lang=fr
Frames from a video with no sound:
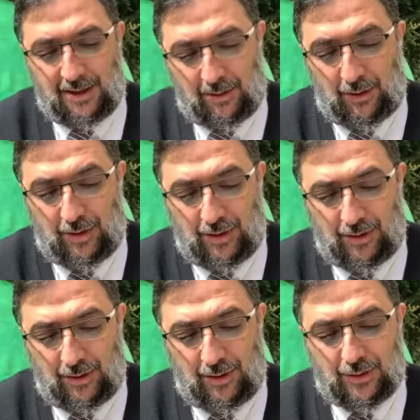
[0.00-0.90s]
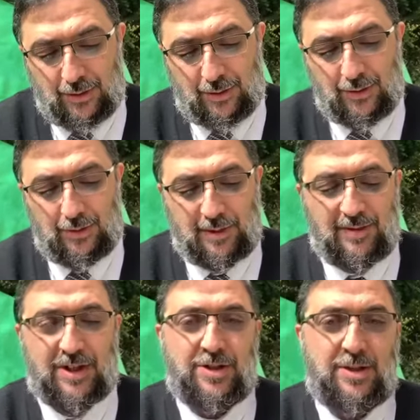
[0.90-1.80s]
quand, lorsque
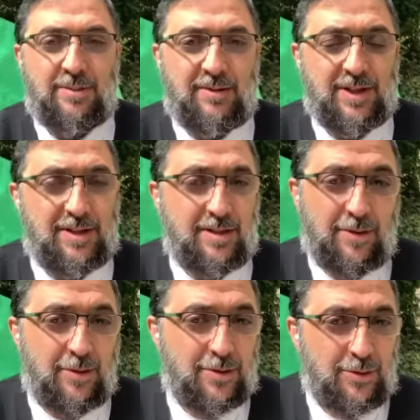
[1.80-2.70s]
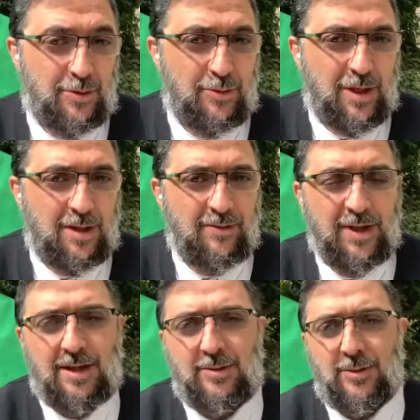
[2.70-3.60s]
Mevakshe Mavet, lorsque on
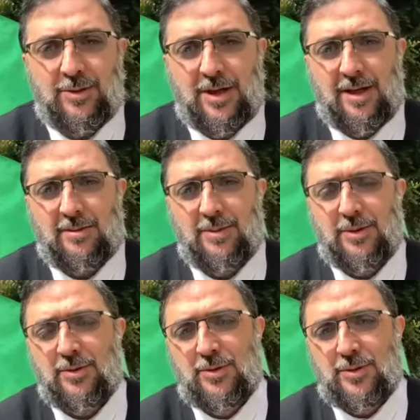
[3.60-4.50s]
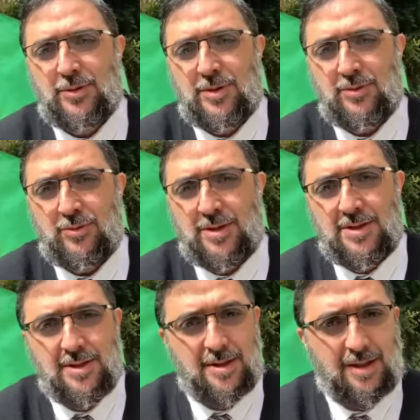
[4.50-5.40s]
arrivera au terme de ce séjour
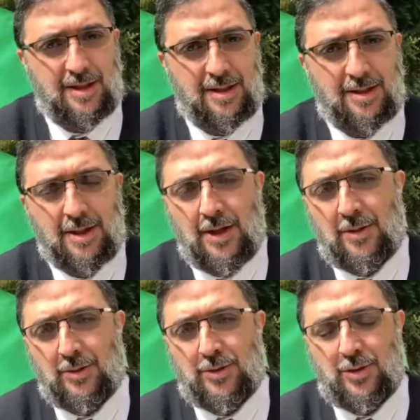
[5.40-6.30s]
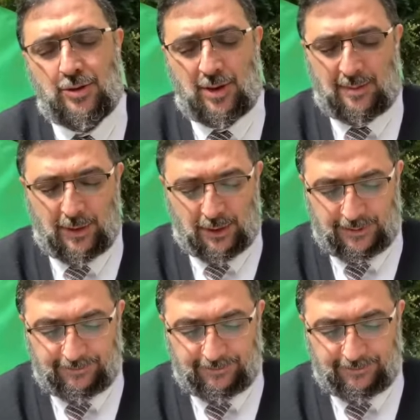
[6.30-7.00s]
ici, c'est-à-dire au seuil de la mort.